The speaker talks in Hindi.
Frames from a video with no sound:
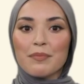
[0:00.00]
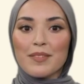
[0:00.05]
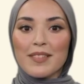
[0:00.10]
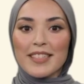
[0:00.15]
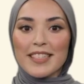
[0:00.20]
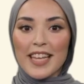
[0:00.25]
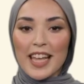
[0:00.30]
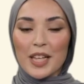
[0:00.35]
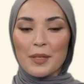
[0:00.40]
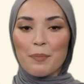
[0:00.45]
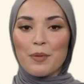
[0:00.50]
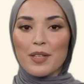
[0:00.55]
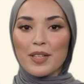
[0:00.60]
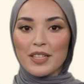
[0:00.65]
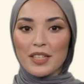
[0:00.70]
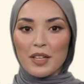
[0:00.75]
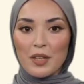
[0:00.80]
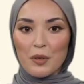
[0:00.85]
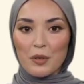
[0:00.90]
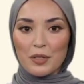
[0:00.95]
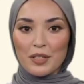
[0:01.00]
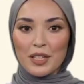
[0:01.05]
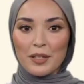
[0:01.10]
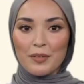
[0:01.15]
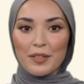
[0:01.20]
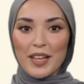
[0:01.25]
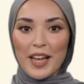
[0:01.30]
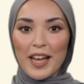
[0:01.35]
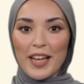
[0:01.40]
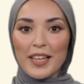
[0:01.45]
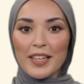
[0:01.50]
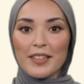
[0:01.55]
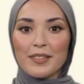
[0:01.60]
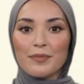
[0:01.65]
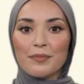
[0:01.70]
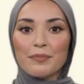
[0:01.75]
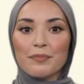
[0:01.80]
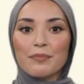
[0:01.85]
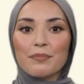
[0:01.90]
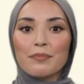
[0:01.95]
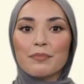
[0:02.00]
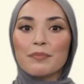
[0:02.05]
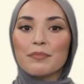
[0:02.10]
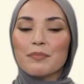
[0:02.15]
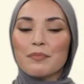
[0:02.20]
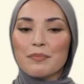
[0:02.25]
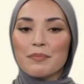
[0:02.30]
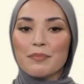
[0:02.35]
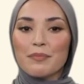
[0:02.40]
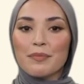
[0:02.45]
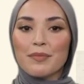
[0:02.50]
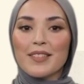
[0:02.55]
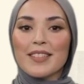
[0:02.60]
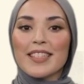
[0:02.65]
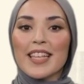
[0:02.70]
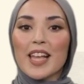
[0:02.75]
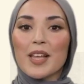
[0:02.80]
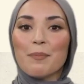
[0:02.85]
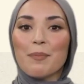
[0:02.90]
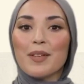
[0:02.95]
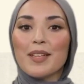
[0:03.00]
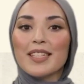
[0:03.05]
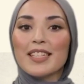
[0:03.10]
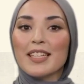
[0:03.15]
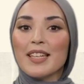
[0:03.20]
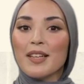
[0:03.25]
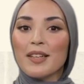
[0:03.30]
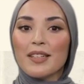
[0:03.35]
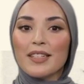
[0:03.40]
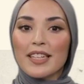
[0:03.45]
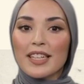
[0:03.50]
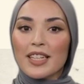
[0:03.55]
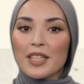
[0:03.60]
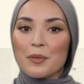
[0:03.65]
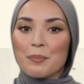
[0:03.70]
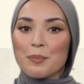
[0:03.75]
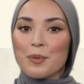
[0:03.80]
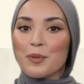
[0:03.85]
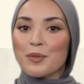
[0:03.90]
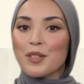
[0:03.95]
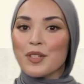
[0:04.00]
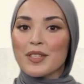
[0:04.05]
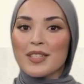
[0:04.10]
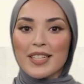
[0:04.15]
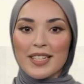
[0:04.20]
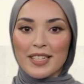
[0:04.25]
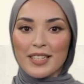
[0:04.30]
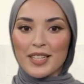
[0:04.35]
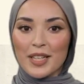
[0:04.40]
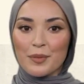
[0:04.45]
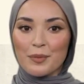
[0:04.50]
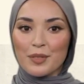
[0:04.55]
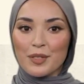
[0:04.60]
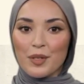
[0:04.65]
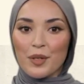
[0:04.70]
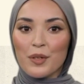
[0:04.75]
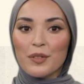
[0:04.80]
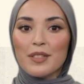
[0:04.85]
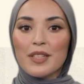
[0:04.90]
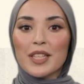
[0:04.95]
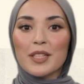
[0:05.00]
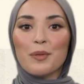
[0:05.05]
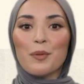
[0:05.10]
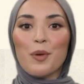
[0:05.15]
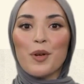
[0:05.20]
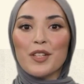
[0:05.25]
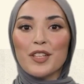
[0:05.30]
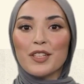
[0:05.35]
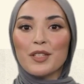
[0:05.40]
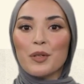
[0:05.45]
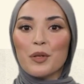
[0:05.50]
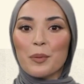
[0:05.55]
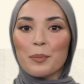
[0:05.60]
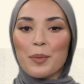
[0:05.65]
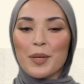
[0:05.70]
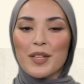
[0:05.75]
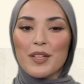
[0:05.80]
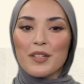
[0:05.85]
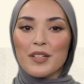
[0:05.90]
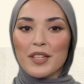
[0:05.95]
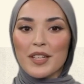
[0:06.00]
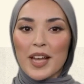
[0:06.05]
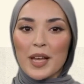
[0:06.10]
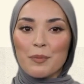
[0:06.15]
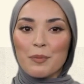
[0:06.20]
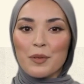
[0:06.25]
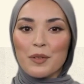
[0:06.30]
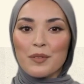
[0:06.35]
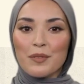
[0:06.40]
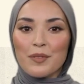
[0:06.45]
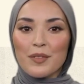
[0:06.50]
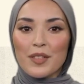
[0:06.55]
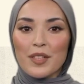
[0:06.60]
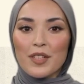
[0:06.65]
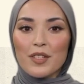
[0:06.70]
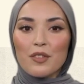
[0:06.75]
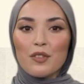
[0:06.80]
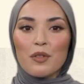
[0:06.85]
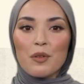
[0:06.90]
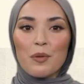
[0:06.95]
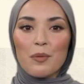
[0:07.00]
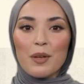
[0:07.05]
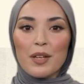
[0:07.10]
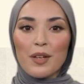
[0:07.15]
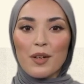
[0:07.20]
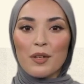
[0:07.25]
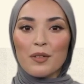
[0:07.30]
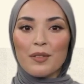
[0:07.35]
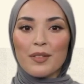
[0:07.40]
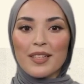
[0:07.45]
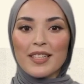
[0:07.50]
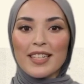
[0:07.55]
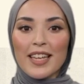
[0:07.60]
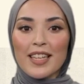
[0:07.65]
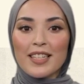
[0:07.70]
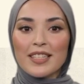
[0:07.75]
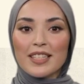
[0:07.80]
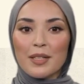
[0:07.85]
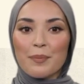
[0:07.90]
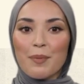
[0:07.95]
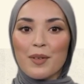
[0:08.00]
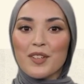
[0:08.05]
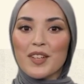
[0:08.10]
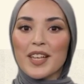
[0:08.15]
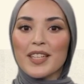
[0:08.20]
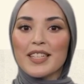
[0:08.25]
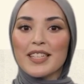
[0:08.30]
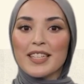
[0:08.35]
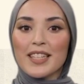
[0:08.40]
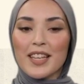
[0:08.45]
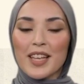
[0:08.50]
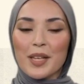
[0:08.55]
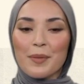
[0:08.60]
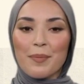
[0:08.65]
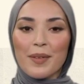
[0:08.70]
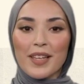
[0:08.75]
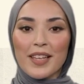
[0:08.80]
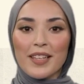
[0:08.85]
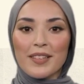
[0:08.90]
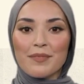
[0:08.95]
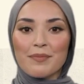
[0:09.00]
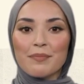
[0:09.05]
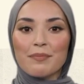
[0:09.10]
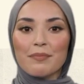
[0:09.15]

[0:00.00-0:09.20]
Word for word: साइबर सिक्योरिटी क्या है साइबर सिक्योरिटी कंप्यूटर सिस्टम्स और नेटवर्क्स को डिजिटल हमलों चोरी और नुकसान से बचाने का अमल है